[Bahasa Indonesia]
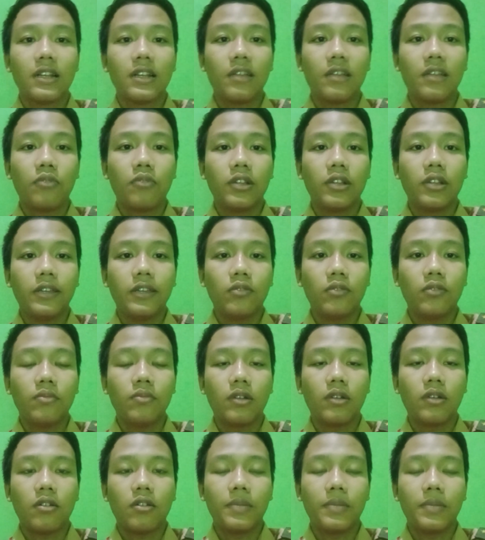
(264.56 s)
Assalamualaikum
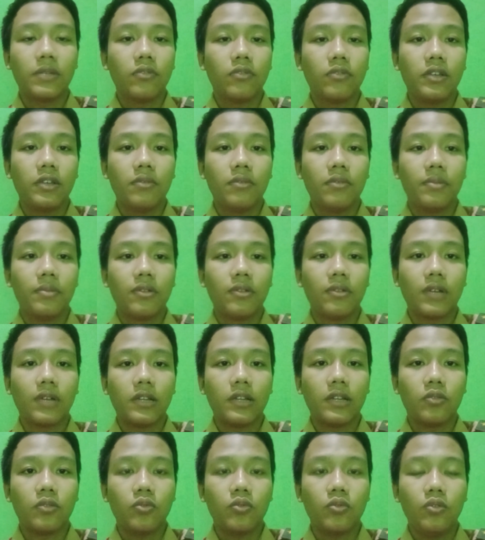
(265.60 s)
warahmatullahi
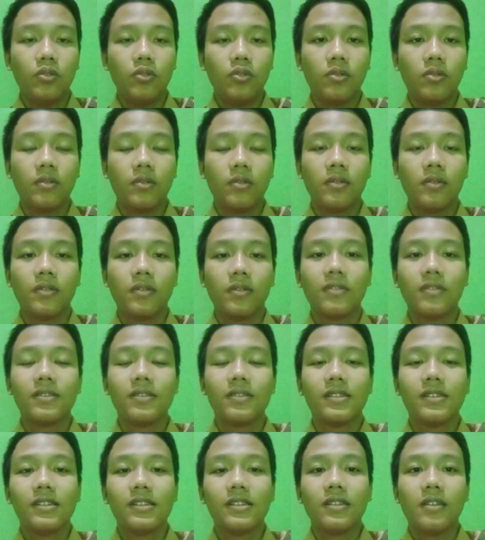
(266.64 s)
wabarakatuh.
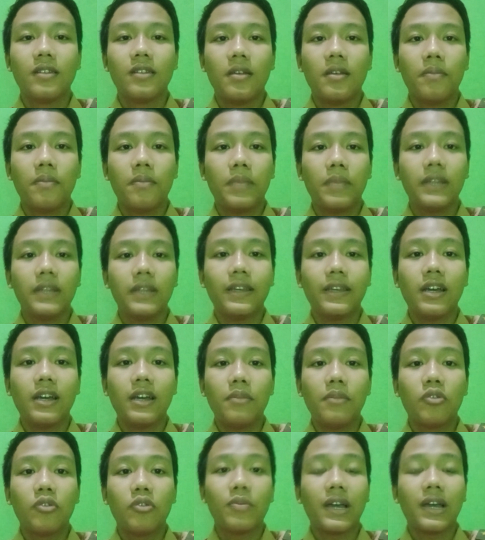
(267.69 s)
PTA
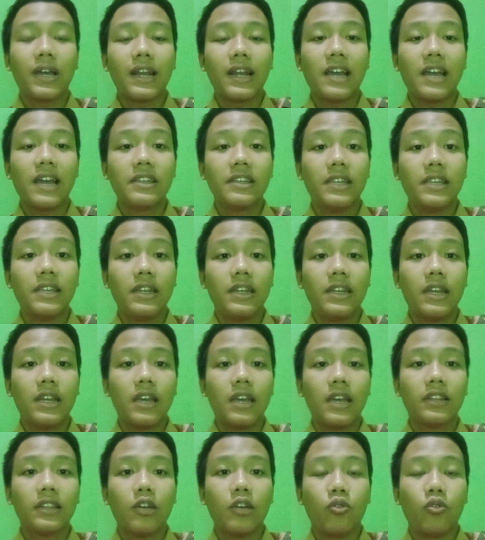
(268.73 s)
merupakan agenda
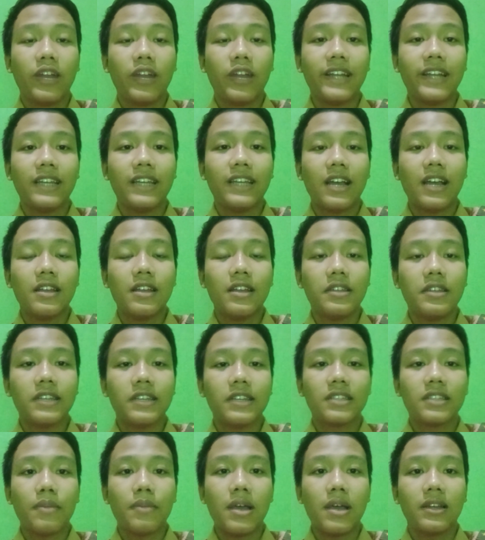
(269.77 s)
tahunan yang ada di
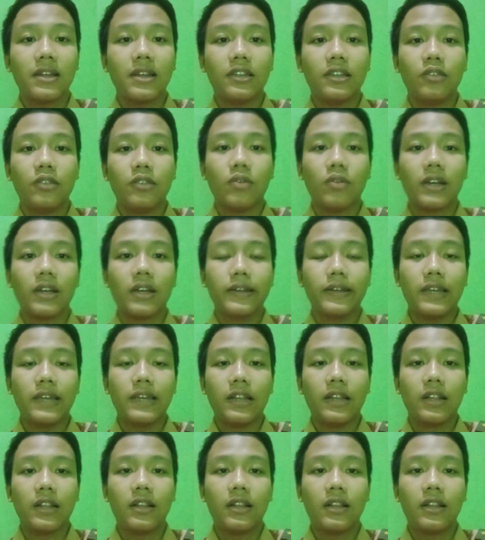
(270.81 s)
SMA Negeri 2 Kendal.